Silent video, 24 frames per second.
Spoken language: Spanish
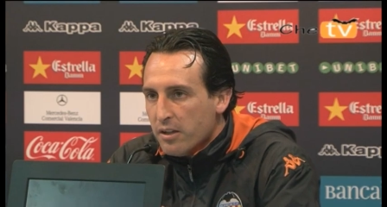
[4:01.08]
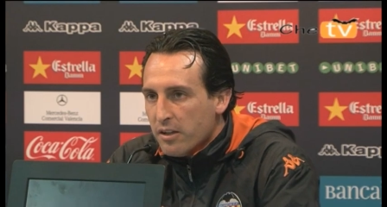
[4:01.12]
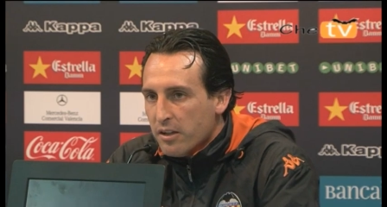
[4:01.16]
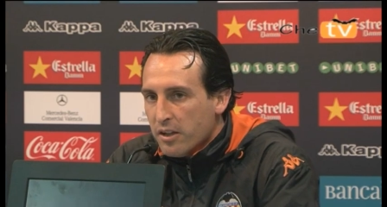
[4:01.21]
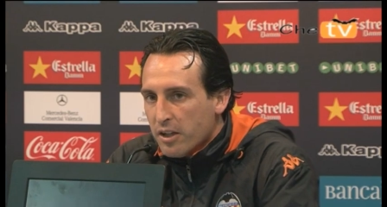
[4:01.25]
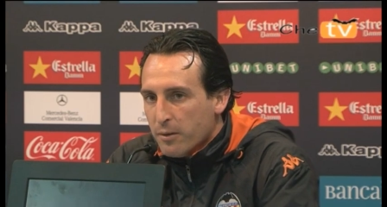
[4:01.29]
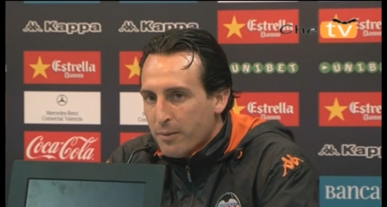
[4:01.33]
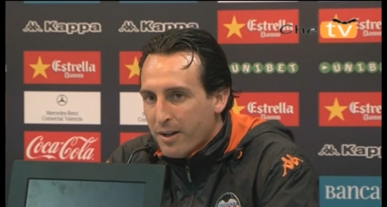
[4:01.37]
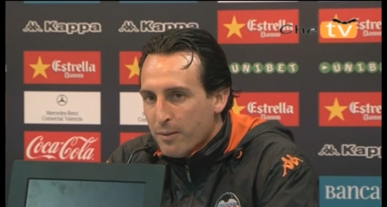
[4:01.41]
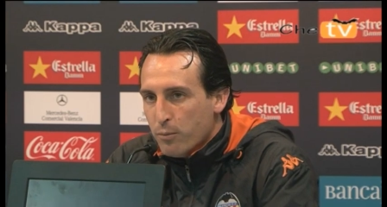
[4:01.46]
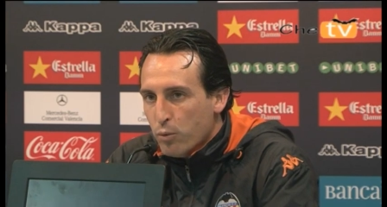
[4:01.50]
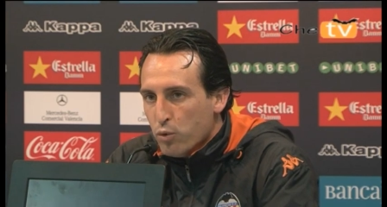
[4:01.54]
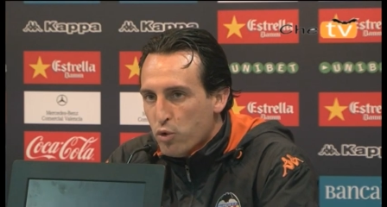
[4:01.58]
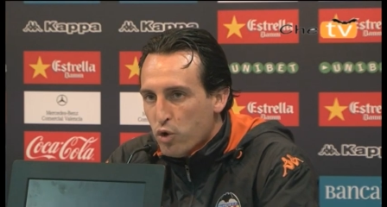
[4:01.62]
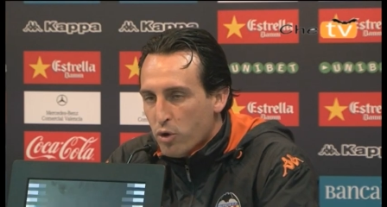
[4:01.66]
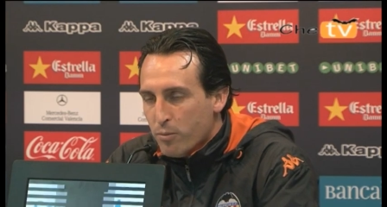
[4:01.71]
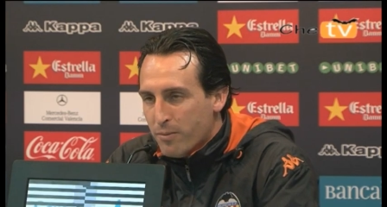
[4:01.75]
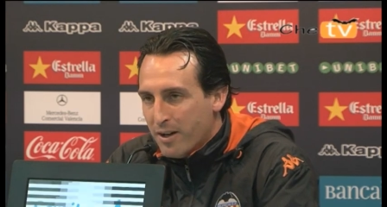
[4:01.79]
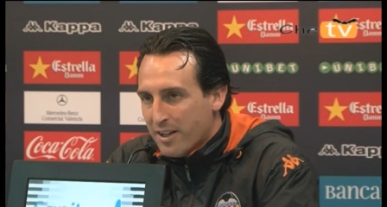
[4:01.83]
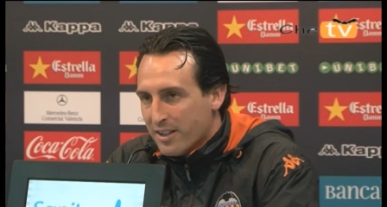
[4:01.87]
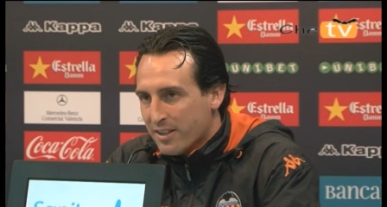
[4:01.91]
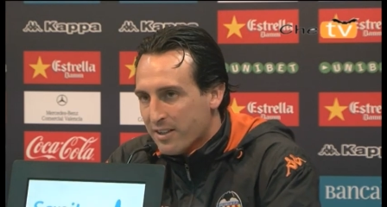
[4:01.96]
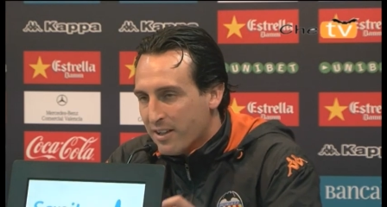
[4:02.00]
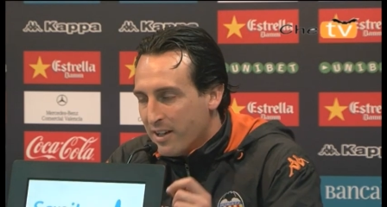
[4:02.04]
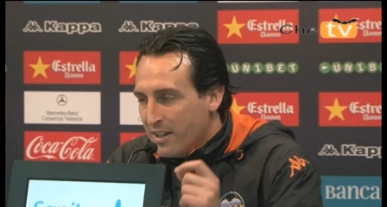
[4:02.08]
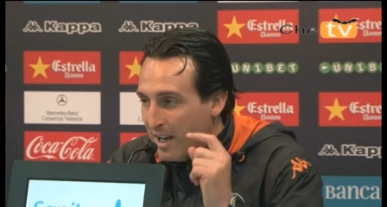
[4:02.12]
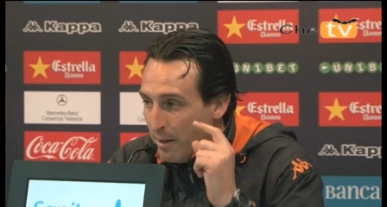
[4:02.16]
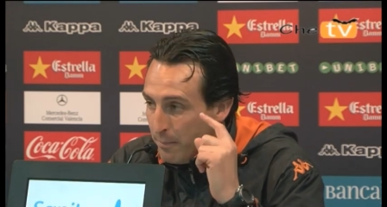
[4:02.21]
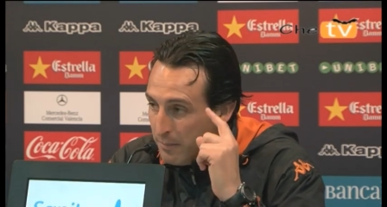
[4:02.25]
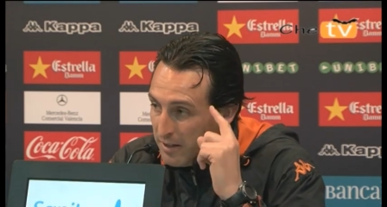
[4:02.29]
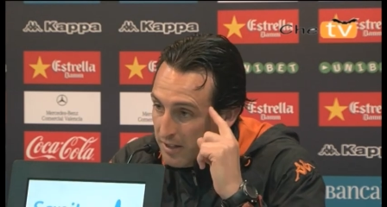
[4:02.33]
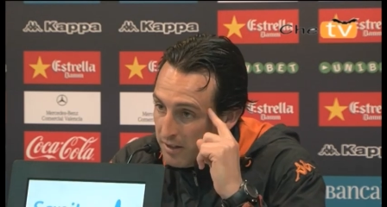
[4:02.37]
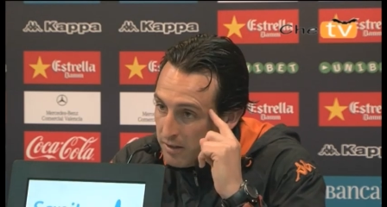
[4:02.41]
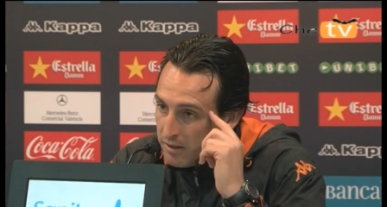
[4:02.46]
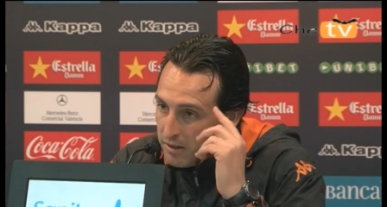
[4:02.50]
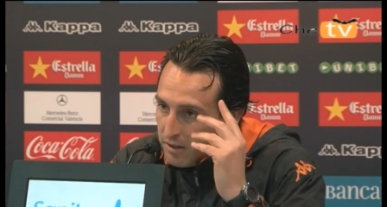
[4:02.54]
que va mucho más la
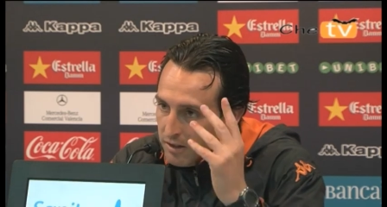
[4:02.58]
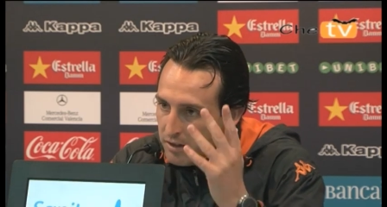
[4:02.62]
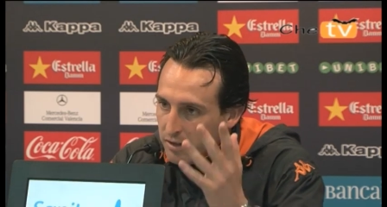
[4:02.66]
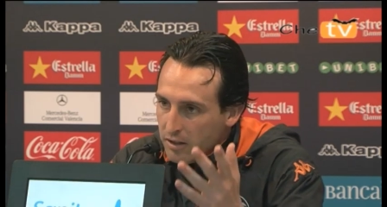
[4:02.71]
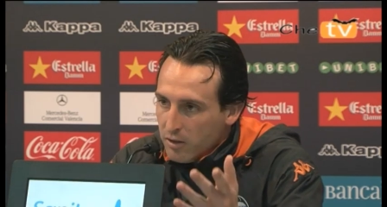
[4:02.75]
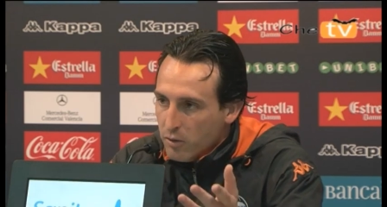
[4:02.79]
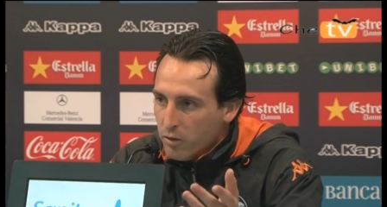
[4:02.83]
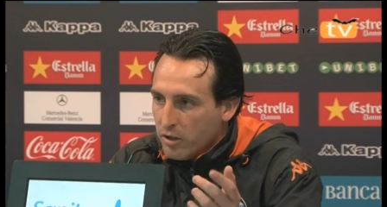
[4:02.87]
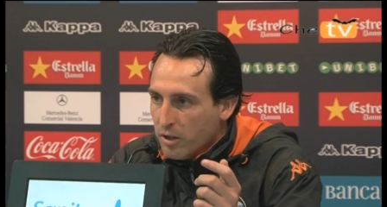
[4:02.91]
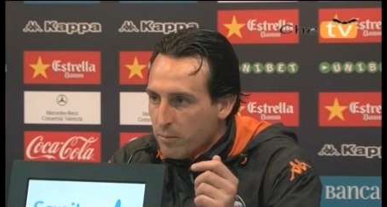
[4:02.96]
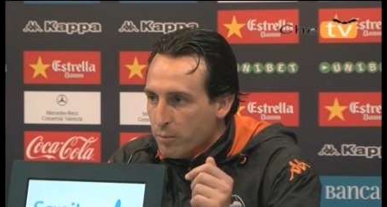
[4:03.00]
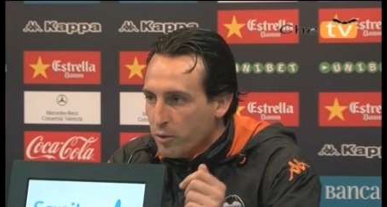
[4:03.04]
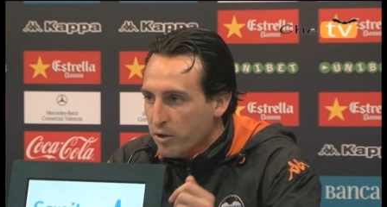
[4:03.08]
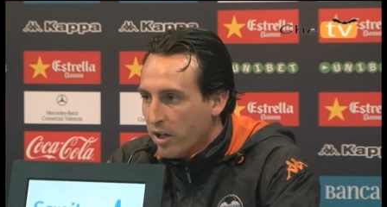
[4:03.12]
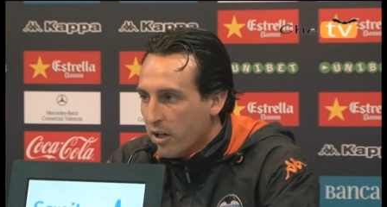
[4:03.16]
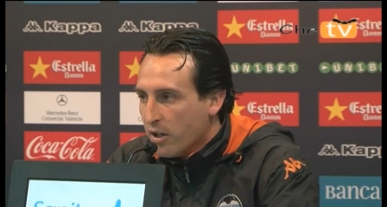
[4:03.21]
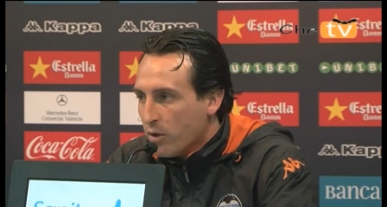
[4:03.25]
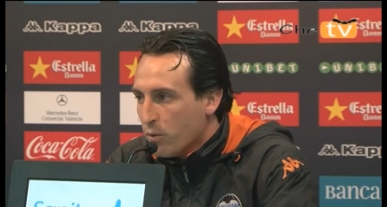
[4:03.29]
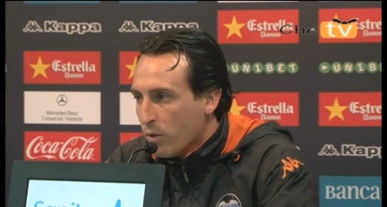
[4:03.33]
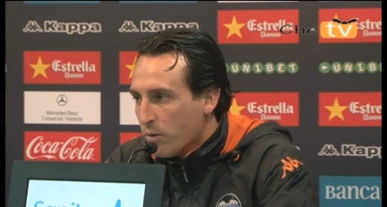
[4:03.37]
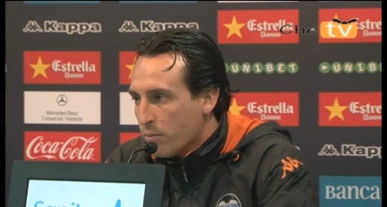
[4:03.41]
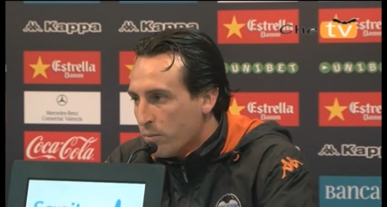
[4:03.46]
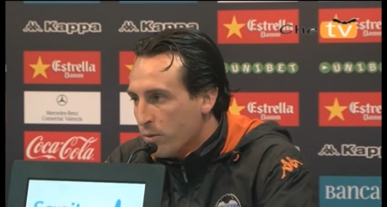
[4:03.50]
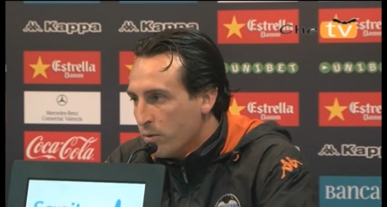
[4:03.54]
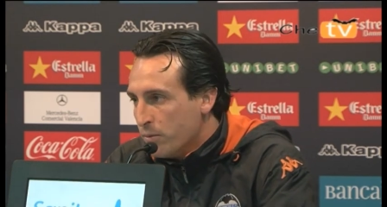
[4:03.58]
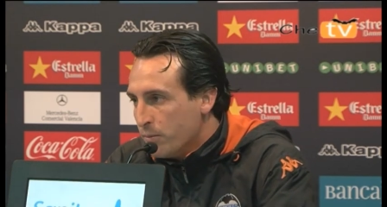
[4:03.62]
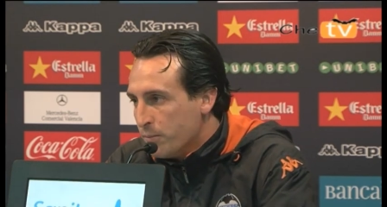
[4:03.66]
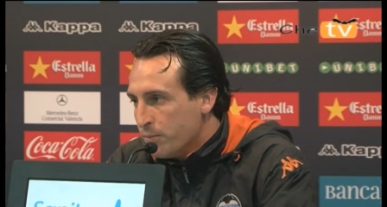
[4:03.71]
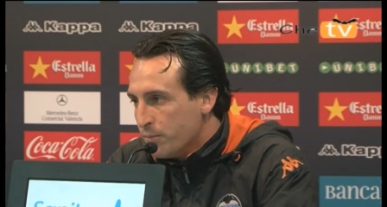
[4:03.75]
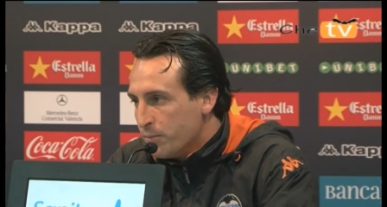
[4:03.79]
mente de lo que puede el cuerpo.